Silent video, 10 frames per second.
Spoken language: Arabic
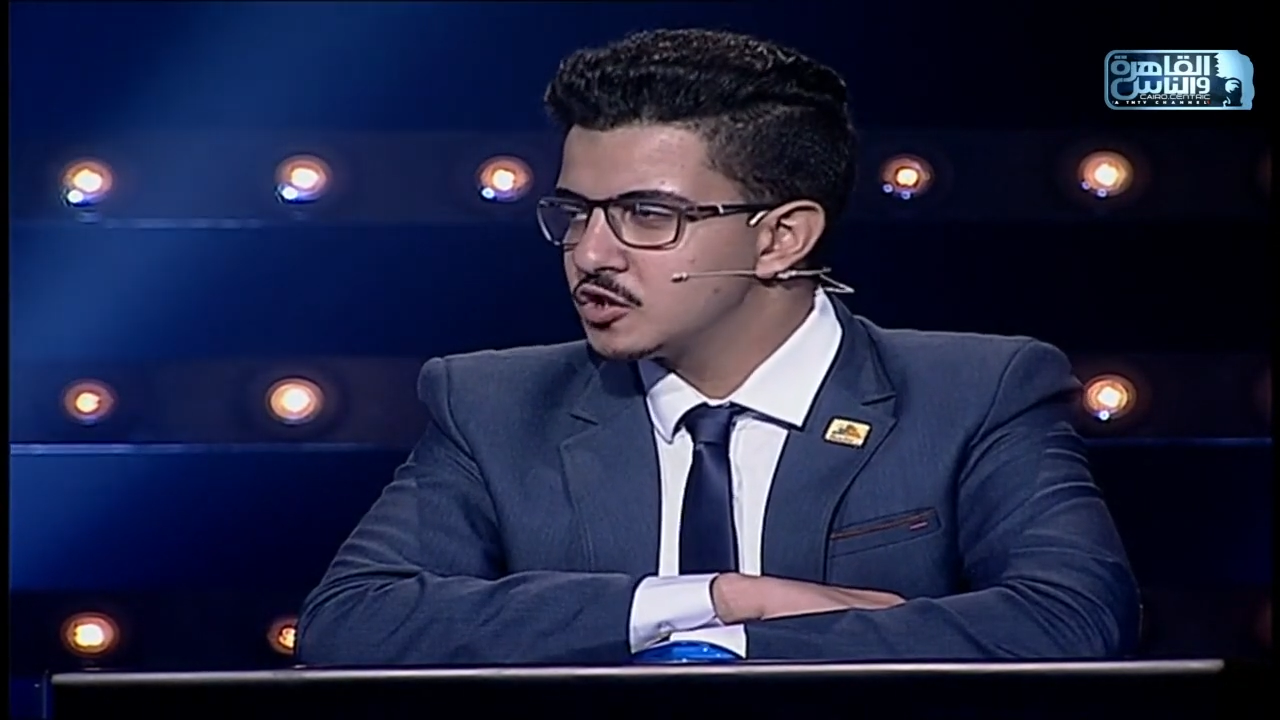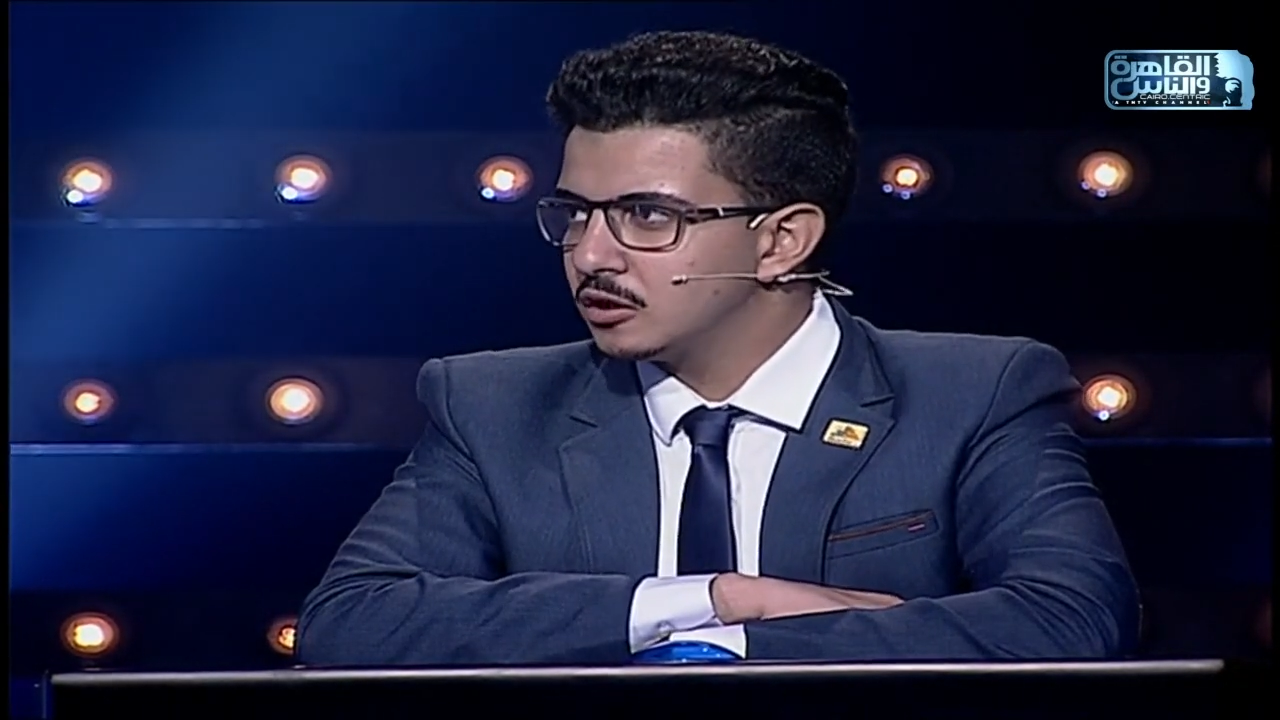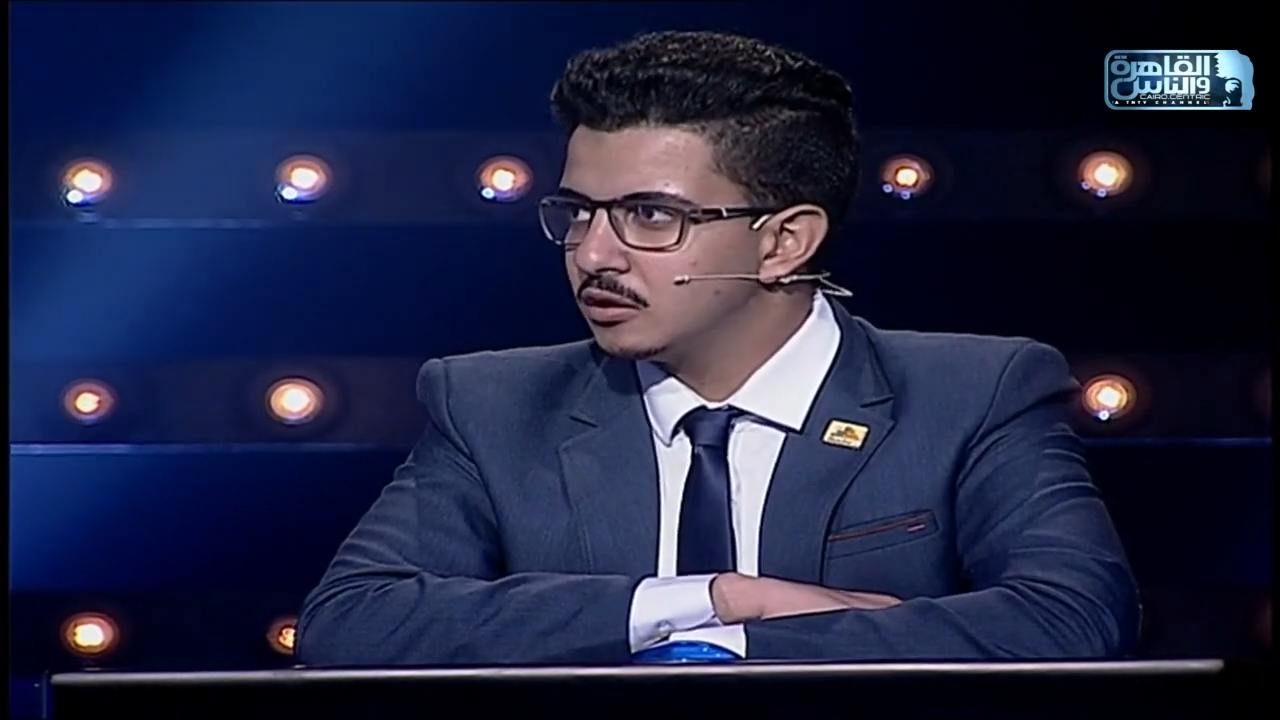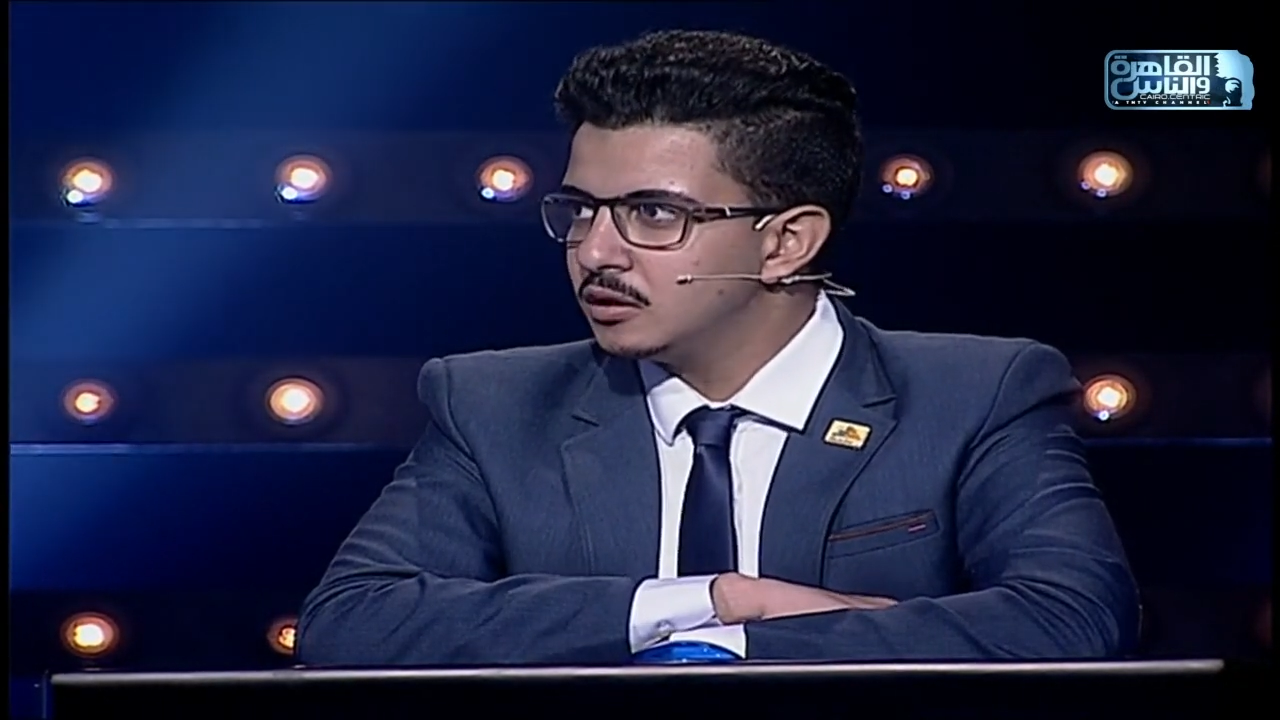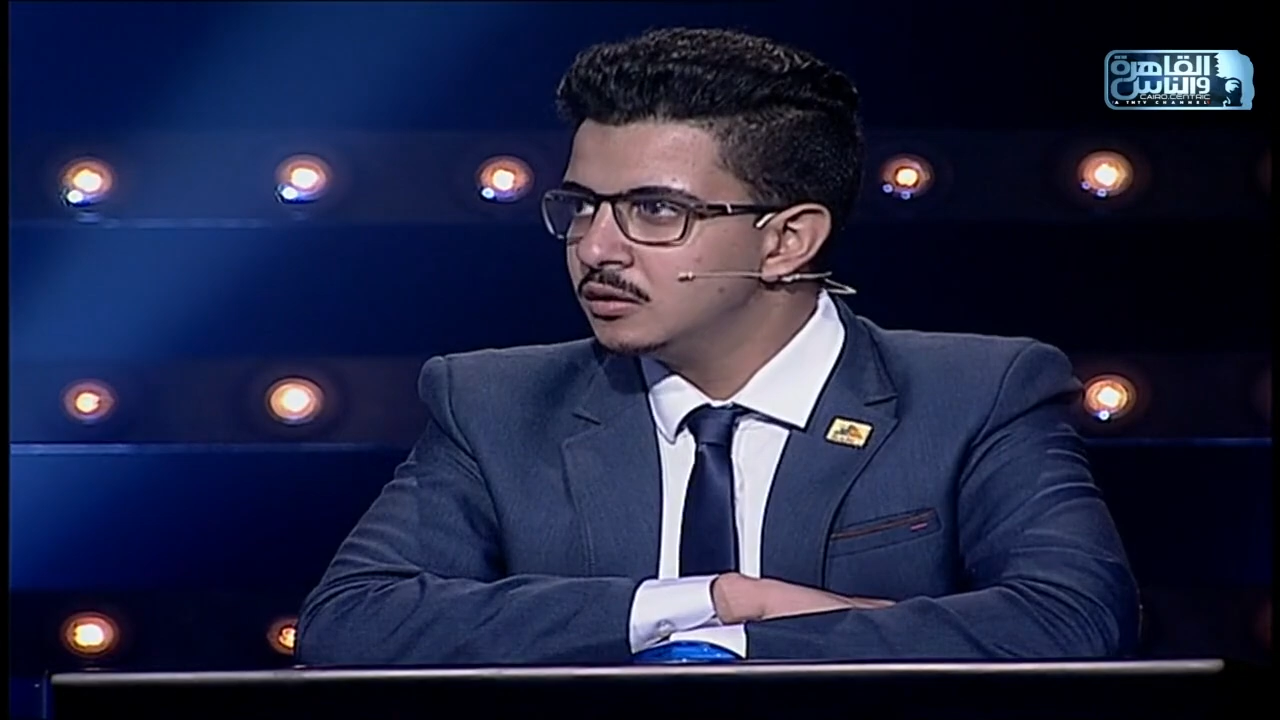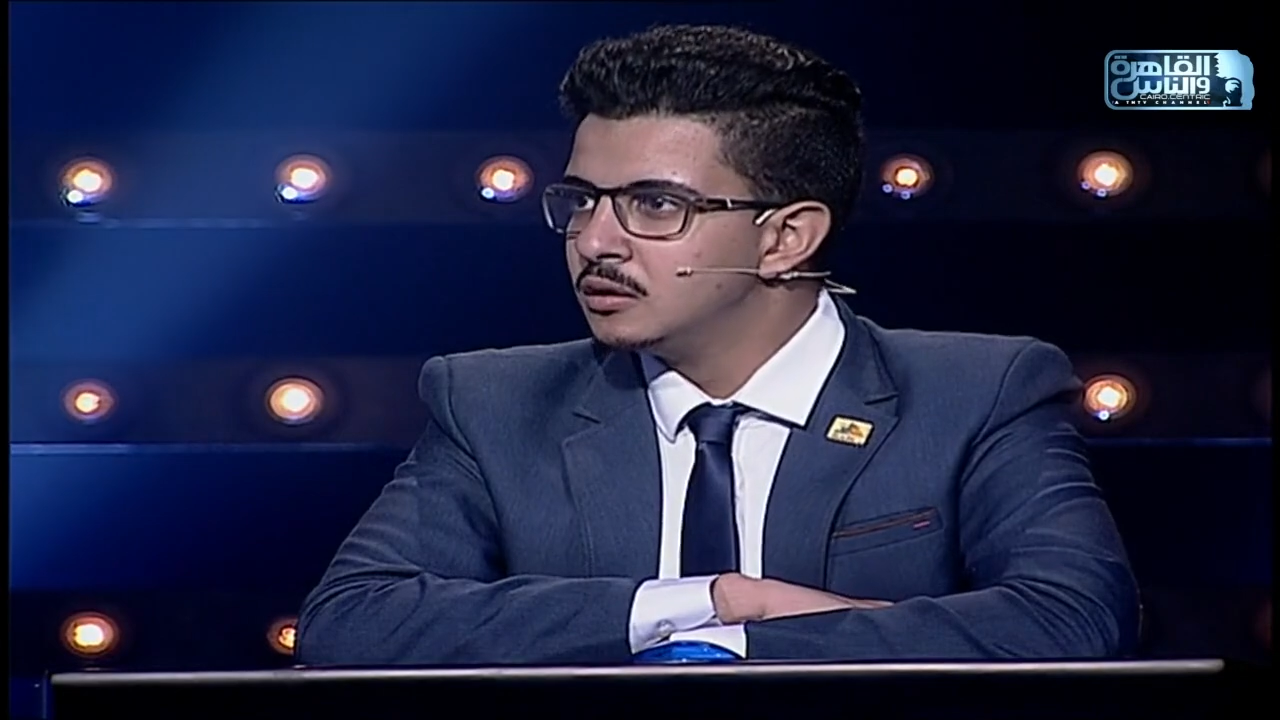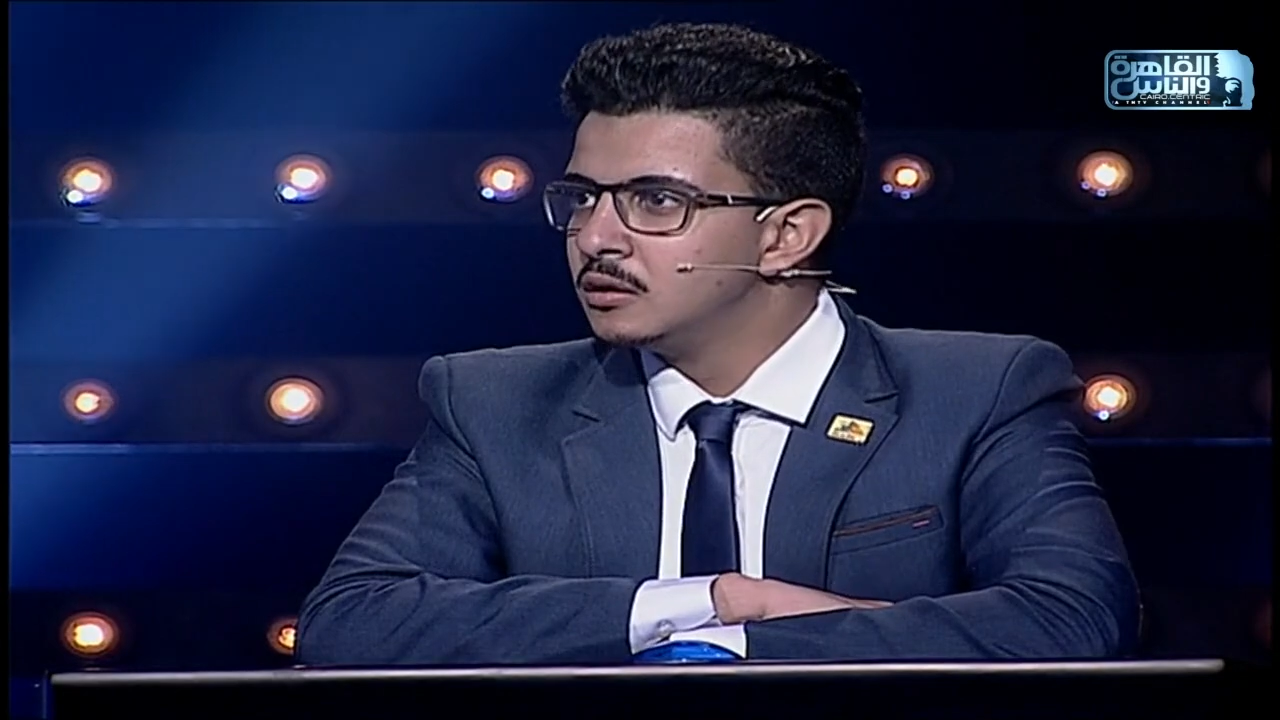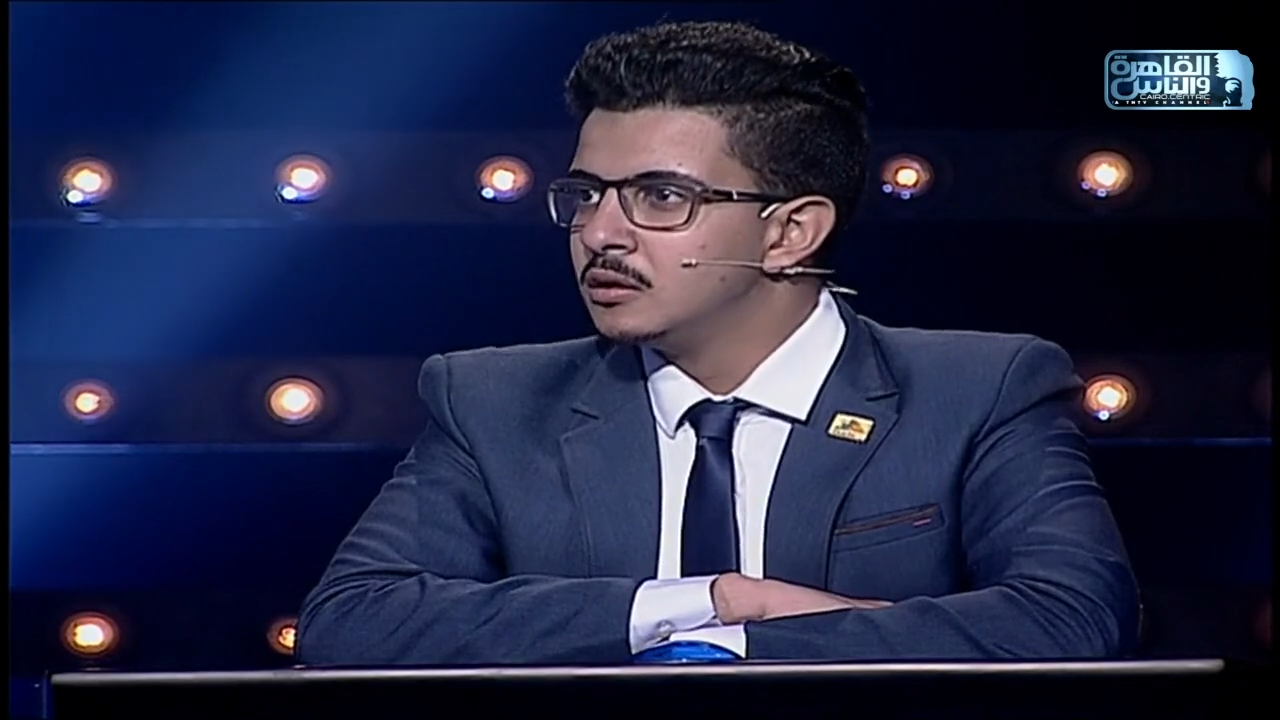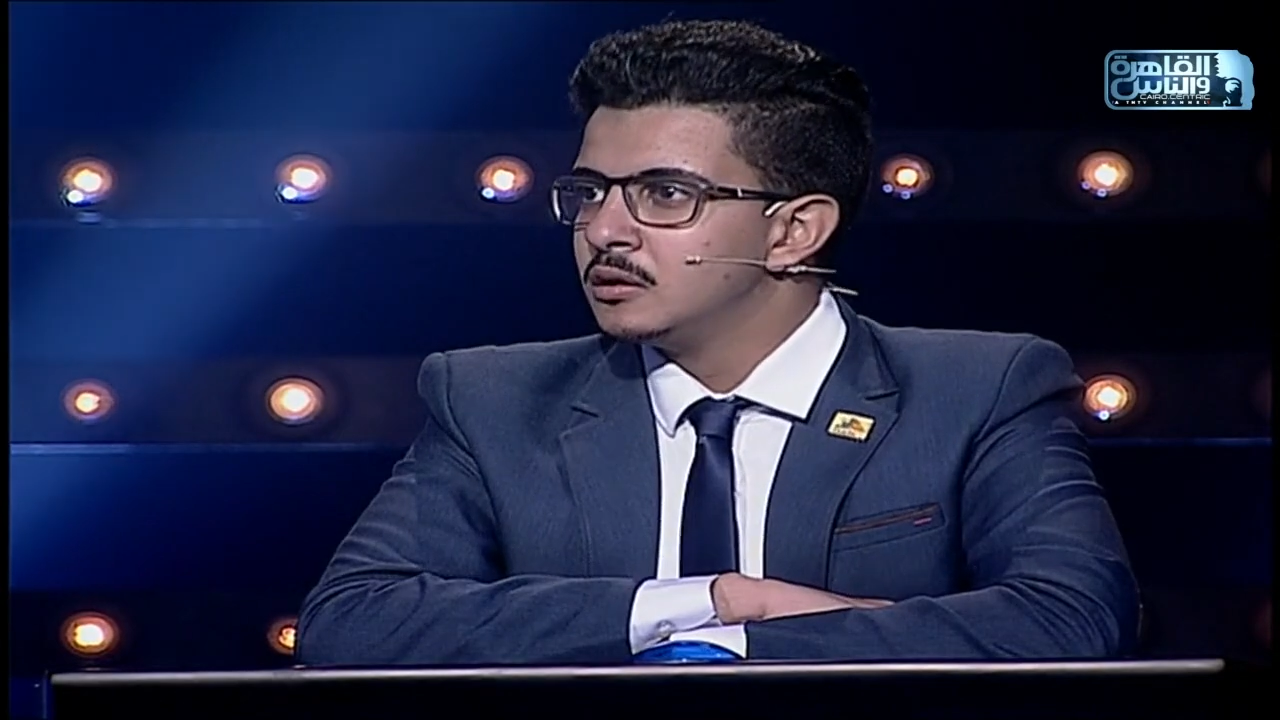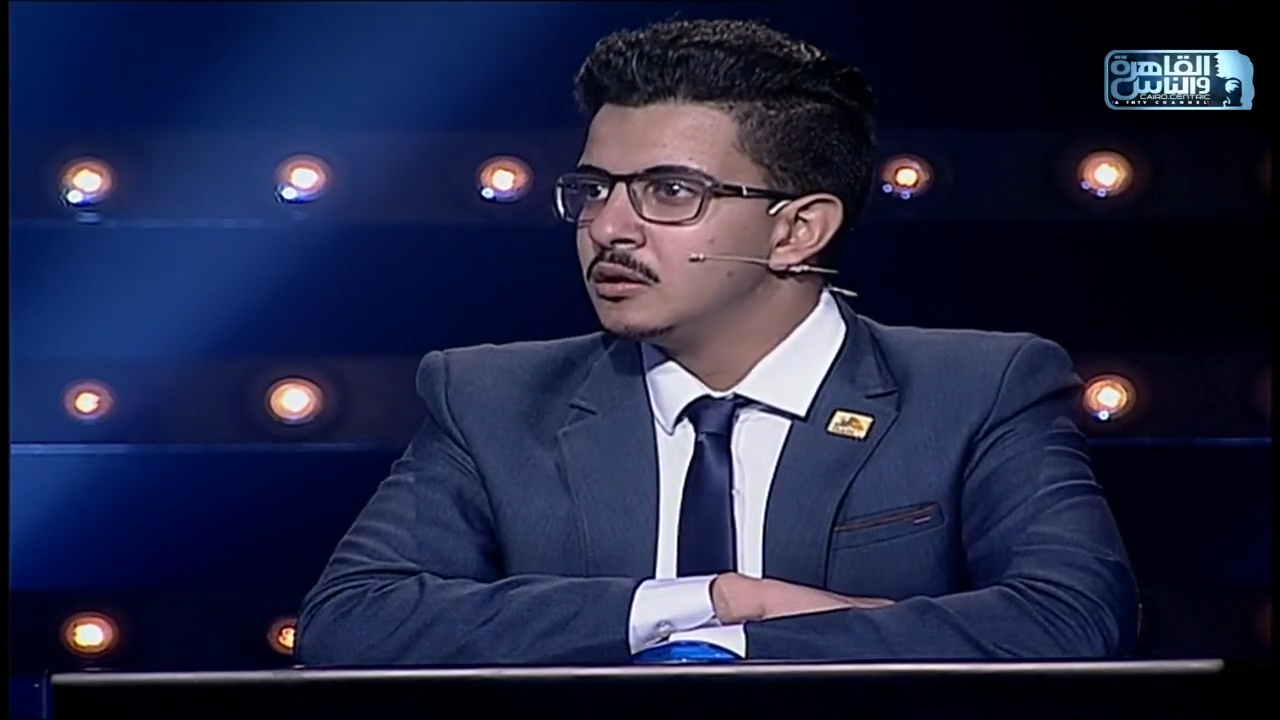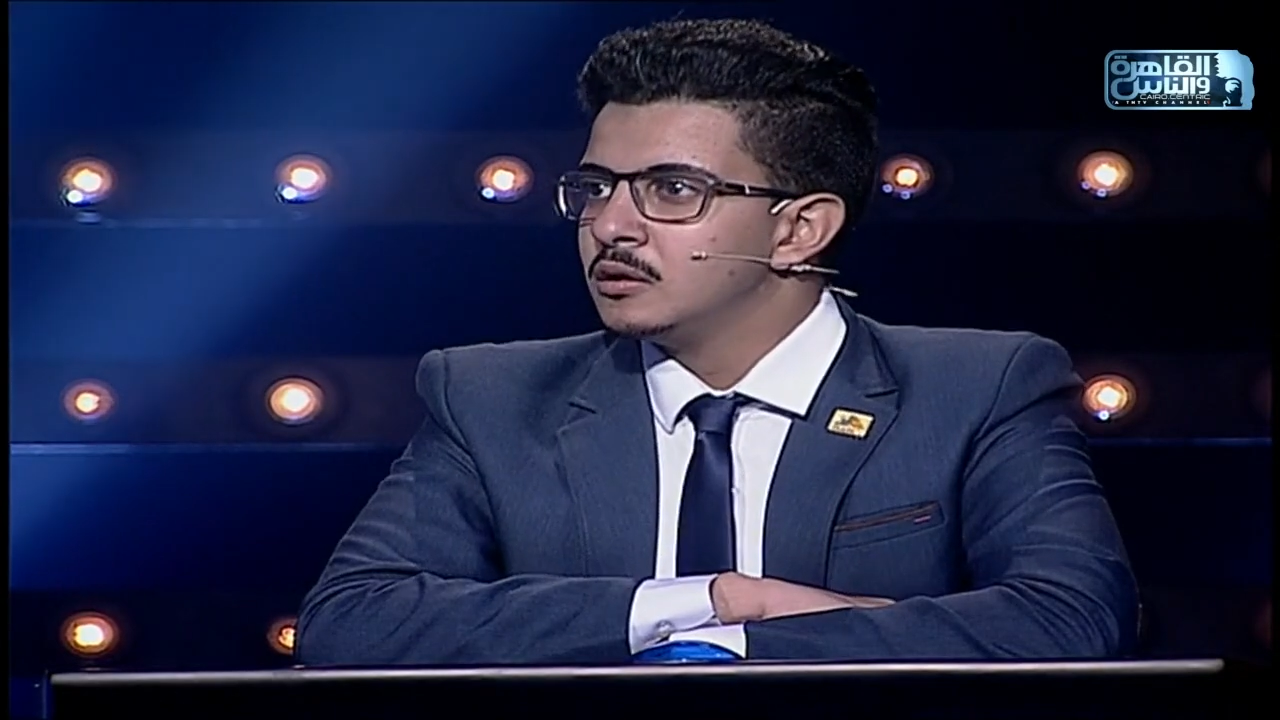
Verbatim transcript: ان شاء الله انت